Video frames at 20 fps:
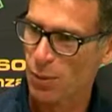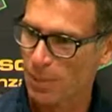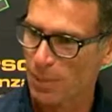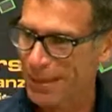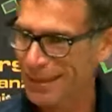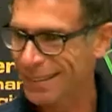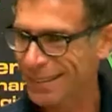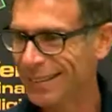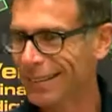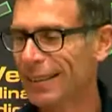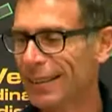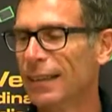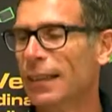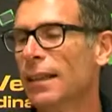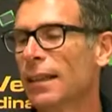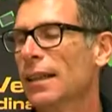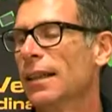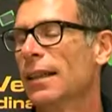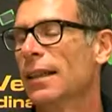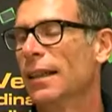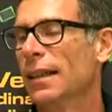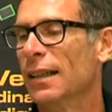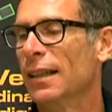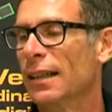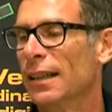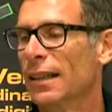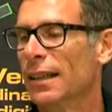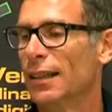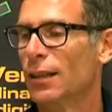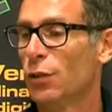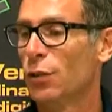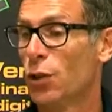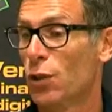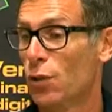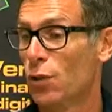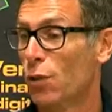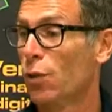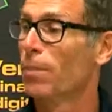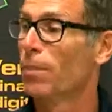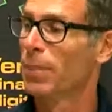meeting, eh, ci
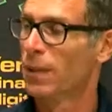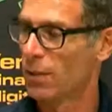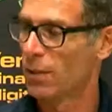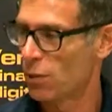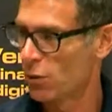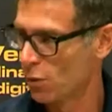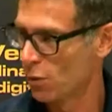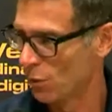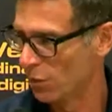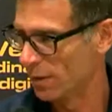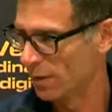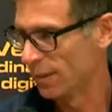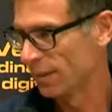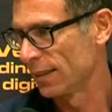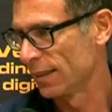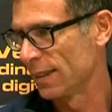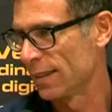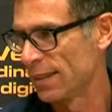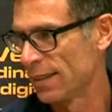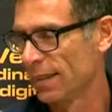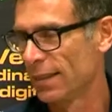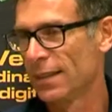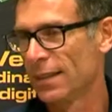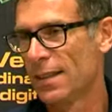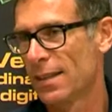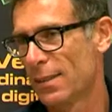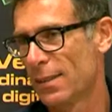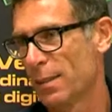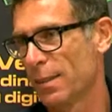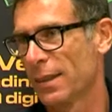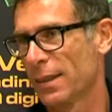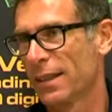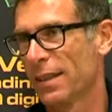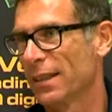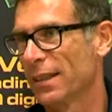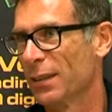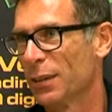sono persone interessantissime perché